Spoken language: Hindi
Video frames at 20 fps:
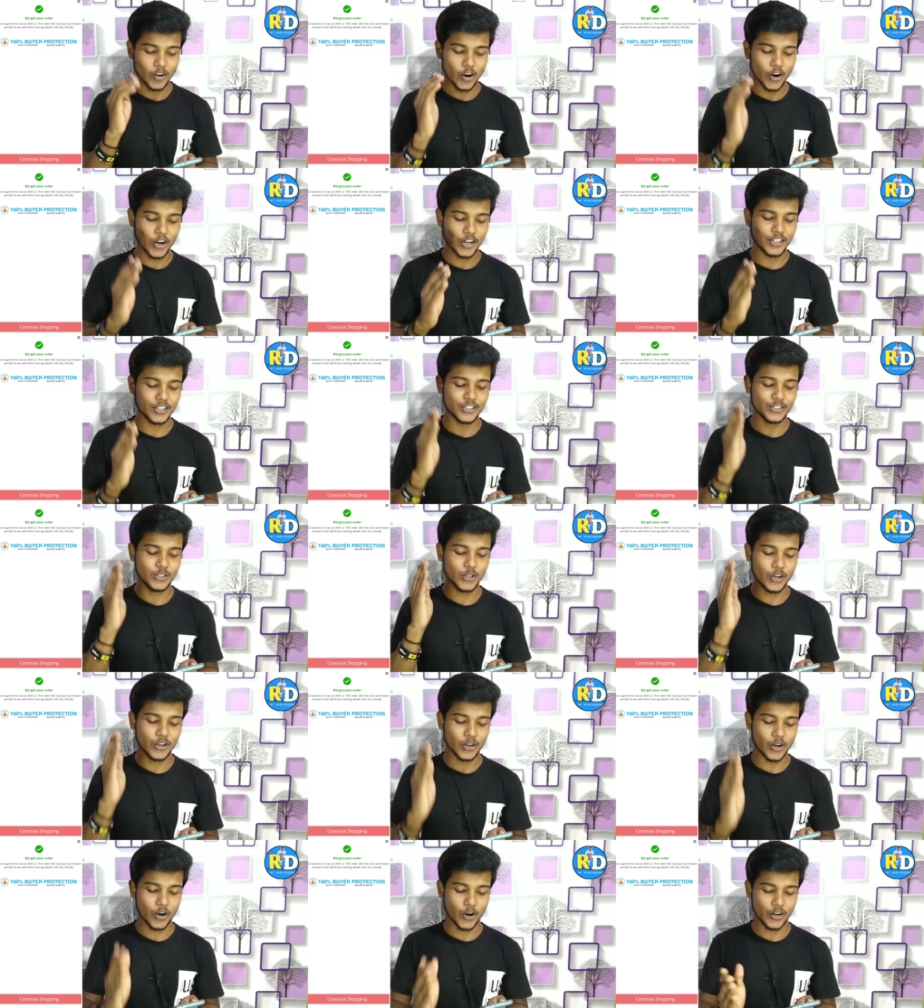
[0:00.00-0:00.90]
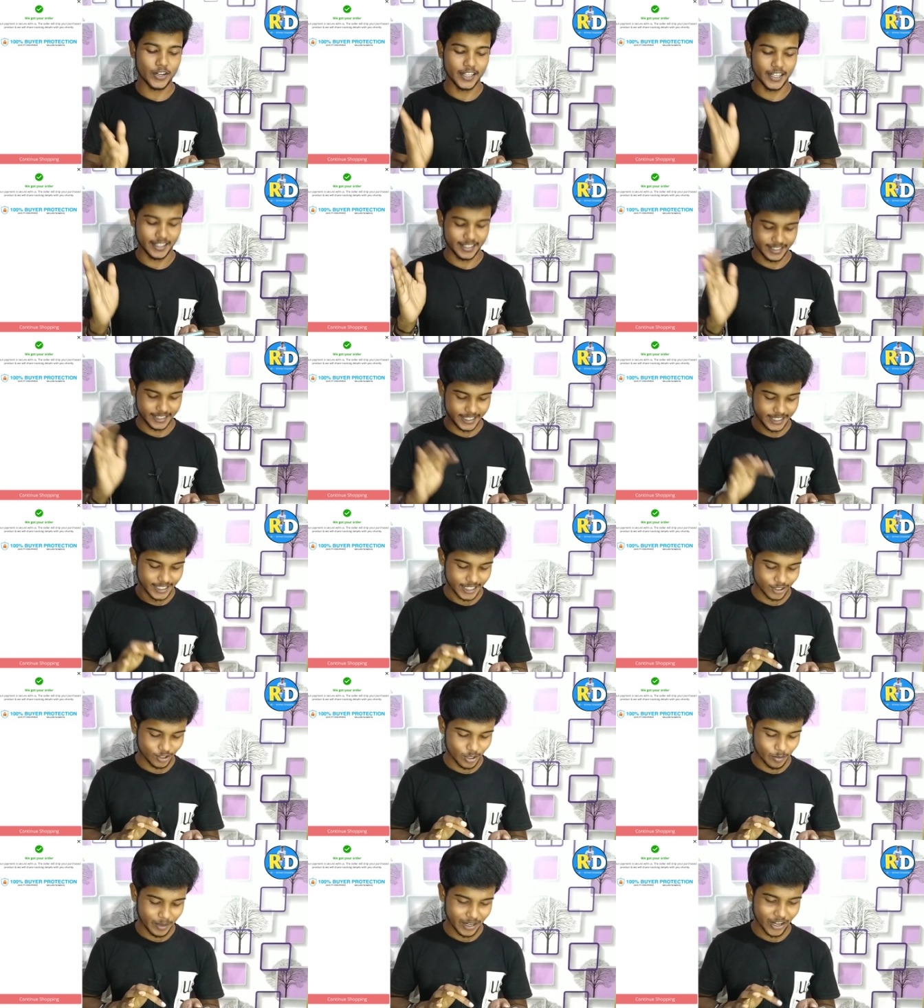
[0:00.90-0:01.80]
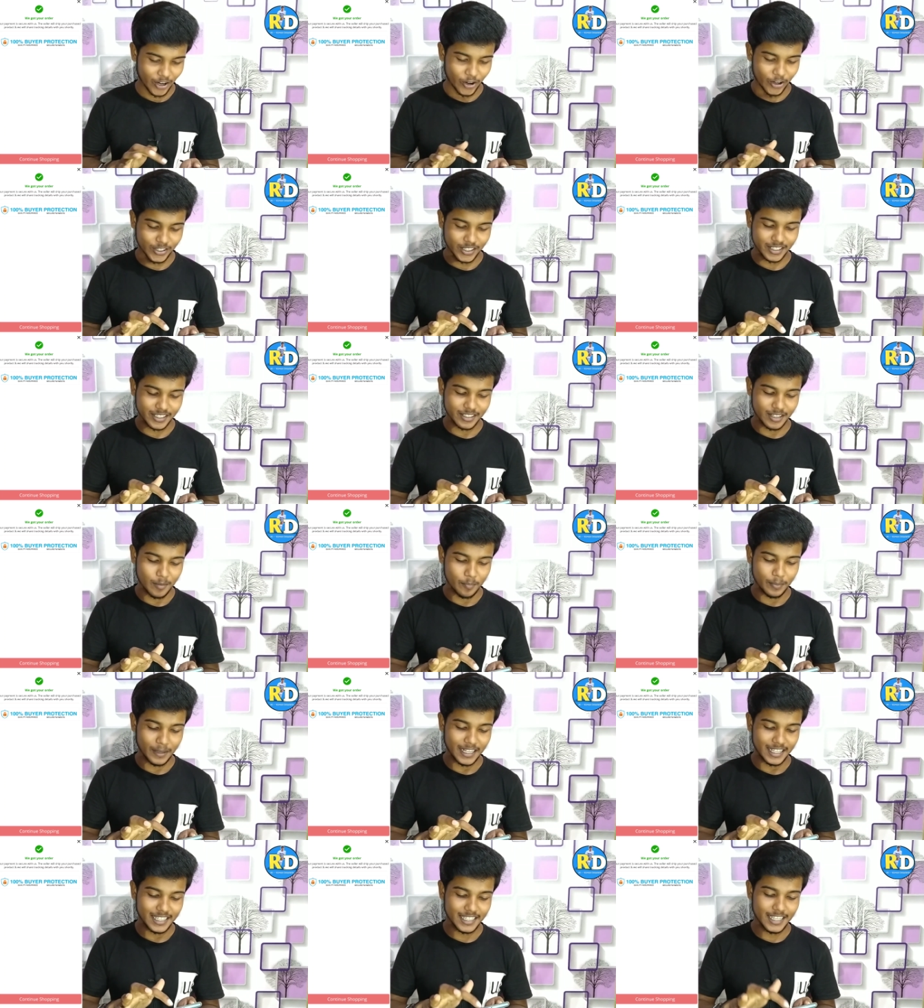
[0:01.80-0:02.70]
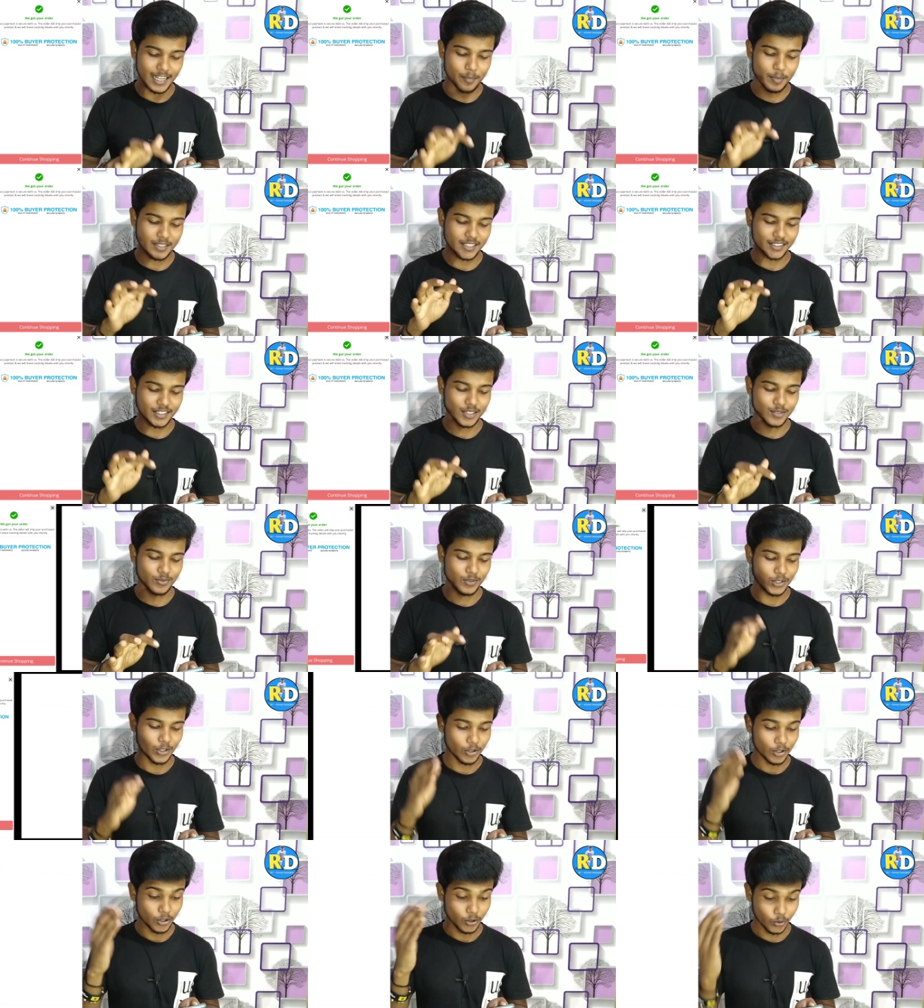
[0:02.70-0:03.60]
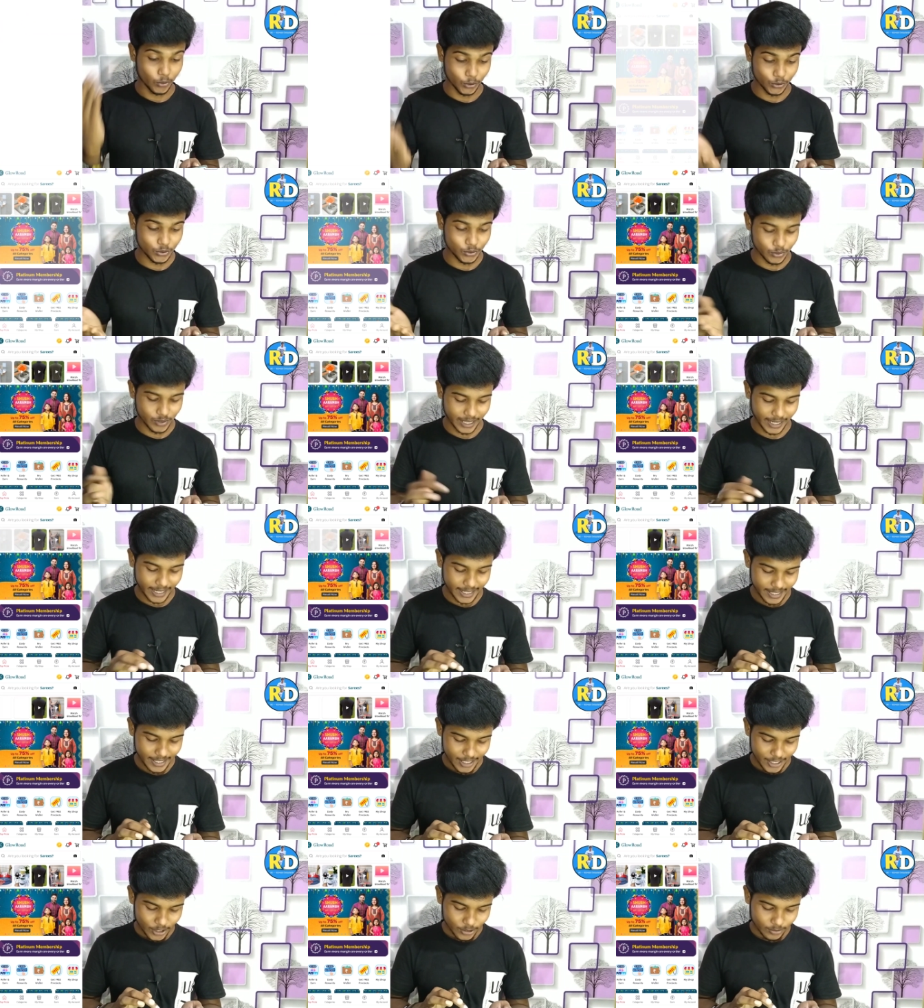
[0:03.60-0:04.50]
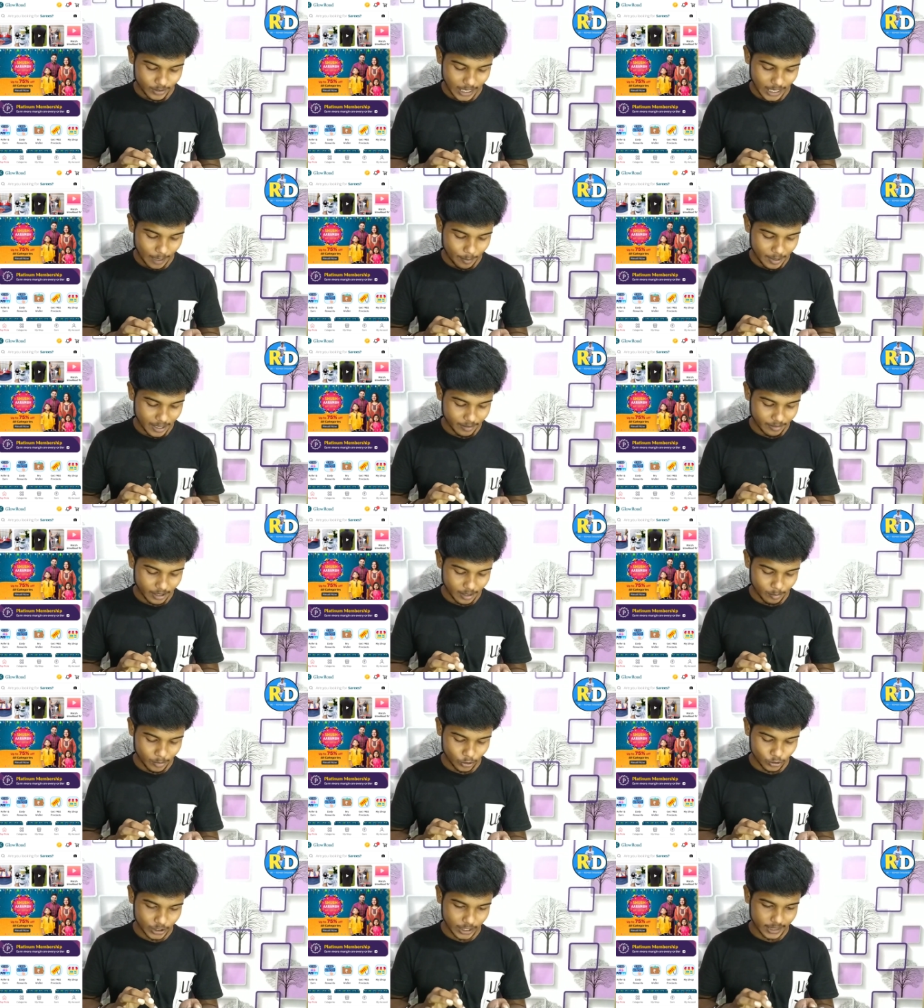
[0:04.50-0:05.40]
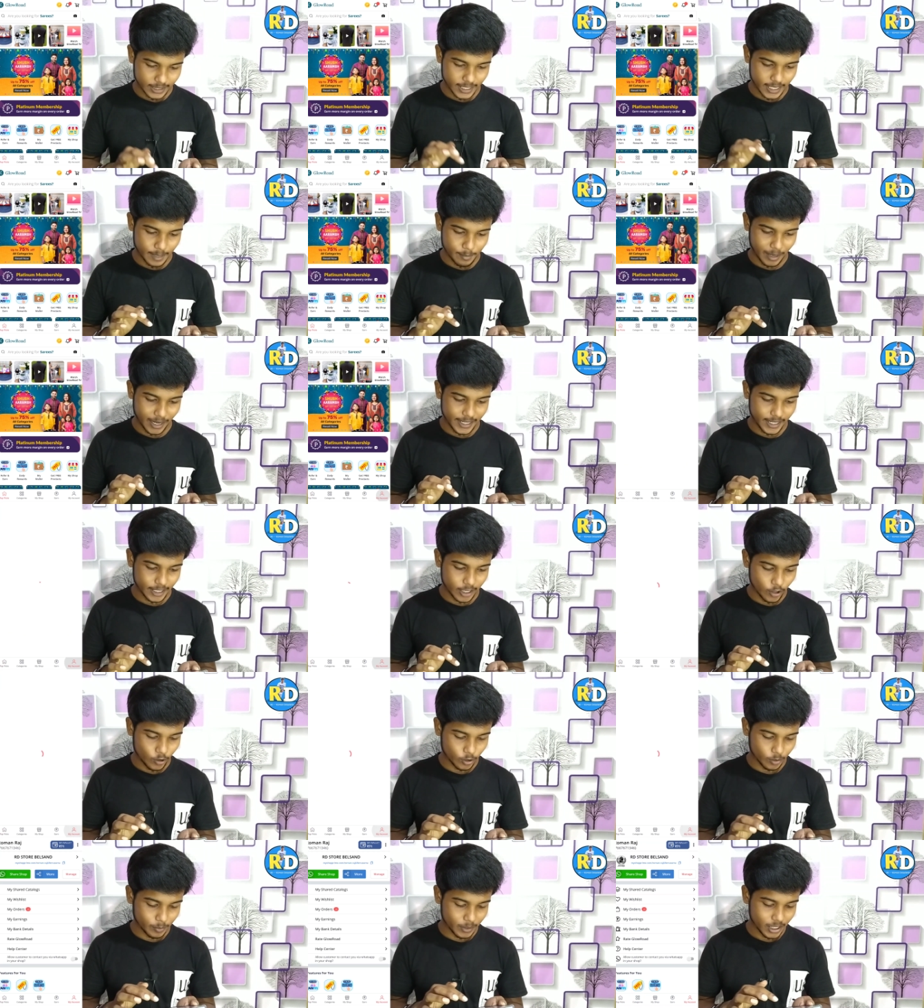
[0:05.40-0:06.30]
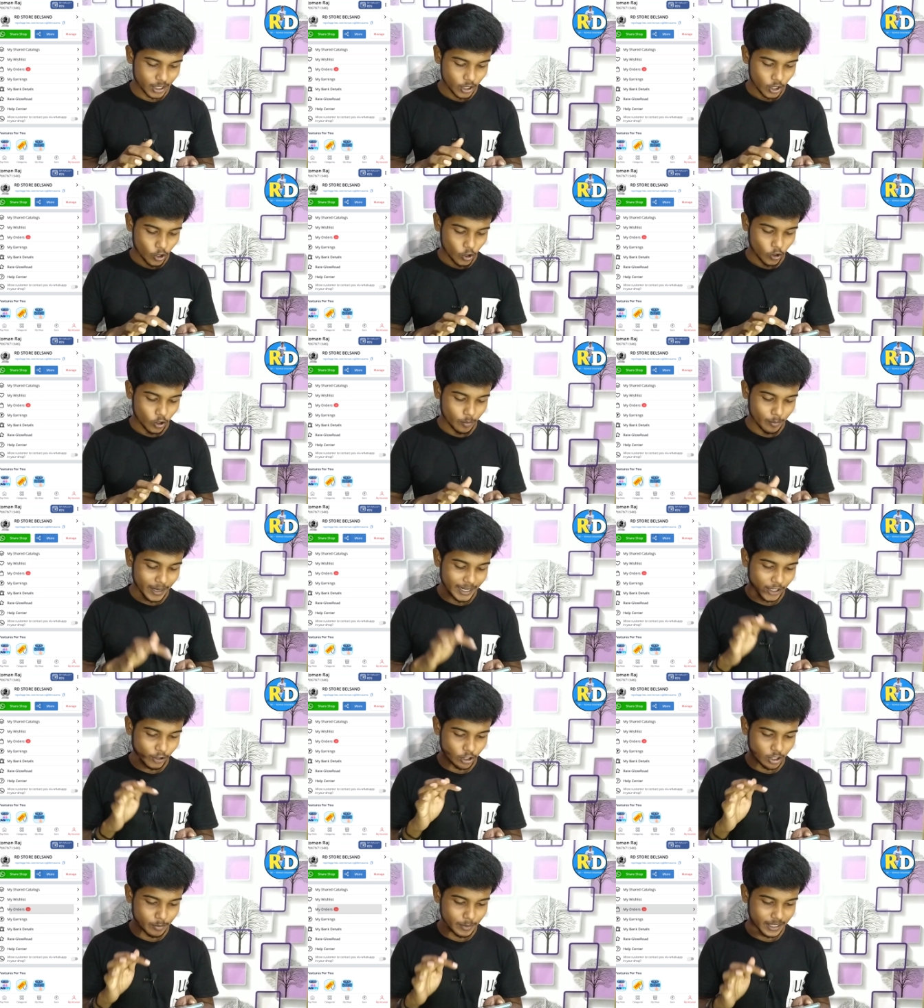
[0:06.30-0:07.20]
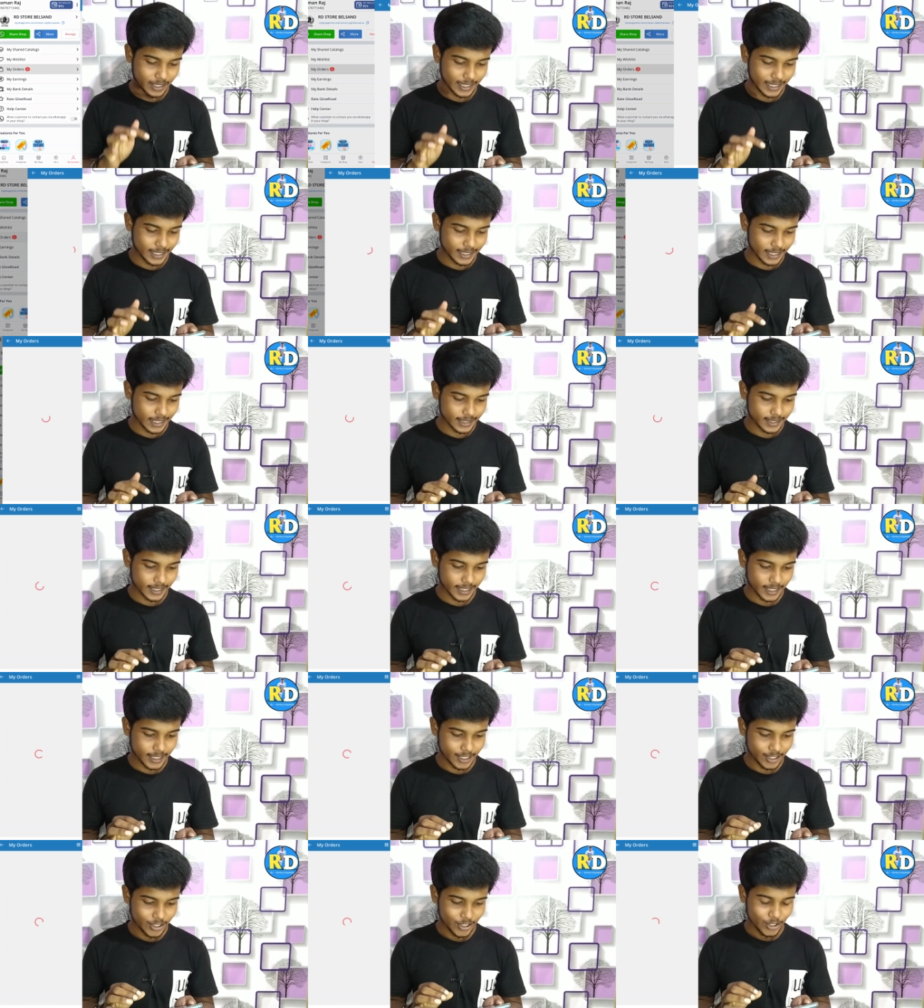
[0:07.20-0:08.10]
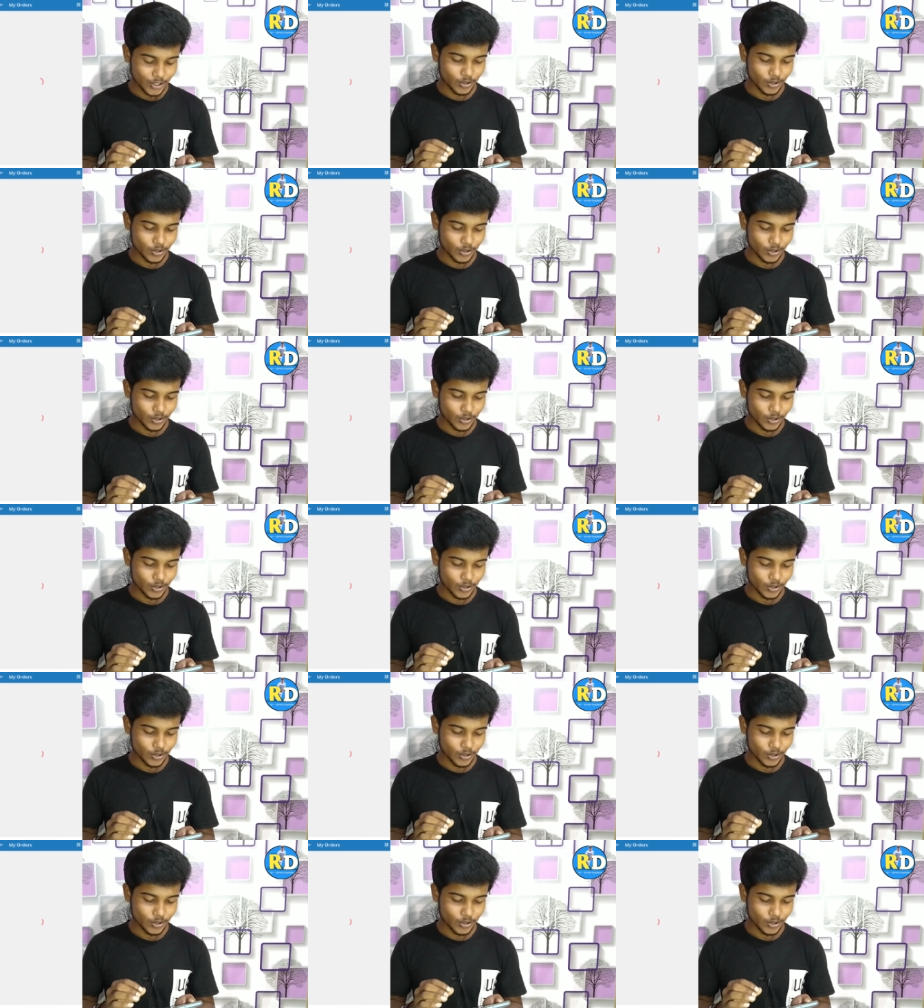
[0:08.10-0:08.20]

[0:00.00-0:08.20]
गॉट योर ऑर्डर ठीक है तो हमारा ऑर्डर कंप्लीटली यहाँ पे सक्सेसफुली ऑर्डर हो चुका है तो यहाँ पे एक बार हम लोग चलते हैं माई अकाउंट में और माई ऑर्डर में क्लिक करते हैं